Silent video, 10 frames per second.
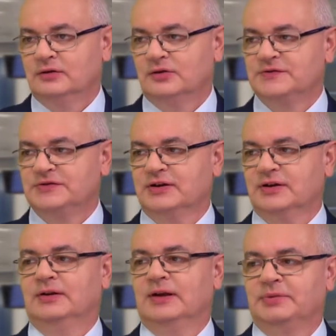No
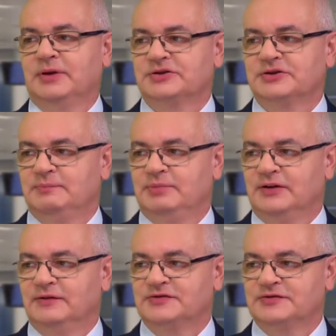oczywiście na pierwszy
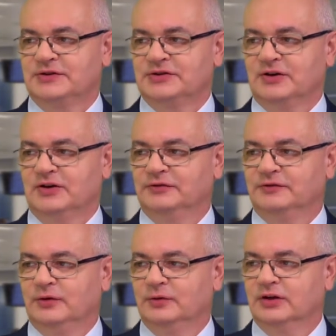plan wysuwa się od
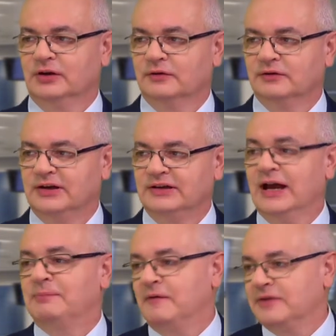wielu tygodni i
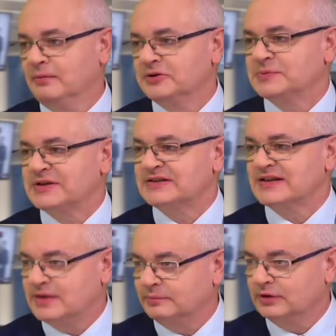tak pewnie będzie przez
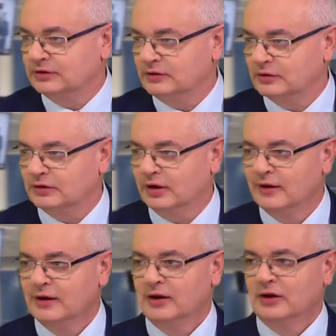następne tygodnie
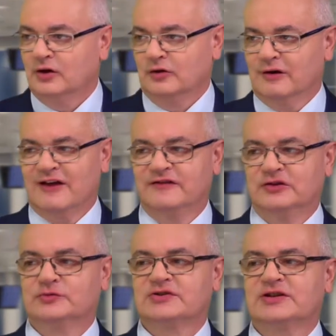
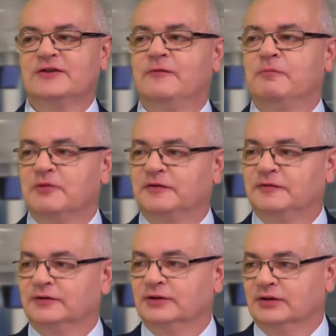koronawirus i
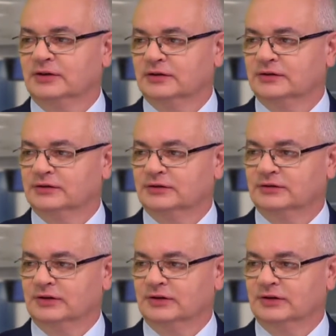wpływ y,